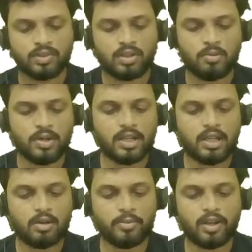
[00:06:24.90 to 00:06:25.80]
கமான்
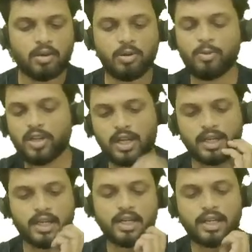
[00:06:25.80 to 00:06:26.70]
எல்லாரும் பண்ணுங்க பார்ப்போம்
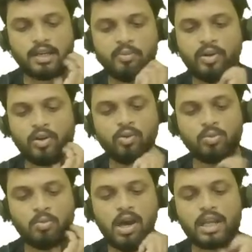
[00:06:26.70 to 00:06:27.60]
டக்கு டக்கு டக்குன்னு
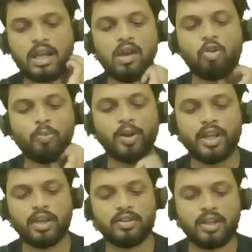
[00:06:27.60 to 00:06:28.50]
பண்ணணும் மார்க்கை கவுண்ட்
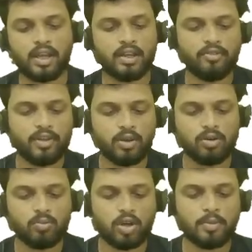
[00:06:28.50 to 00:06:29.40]
பண்ணிட்டே வந்துடுங்க வெரி
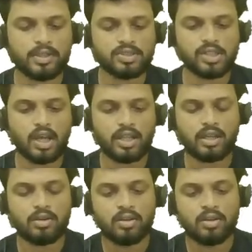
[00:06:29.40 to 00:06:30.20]
குட் முகமது சாதிக்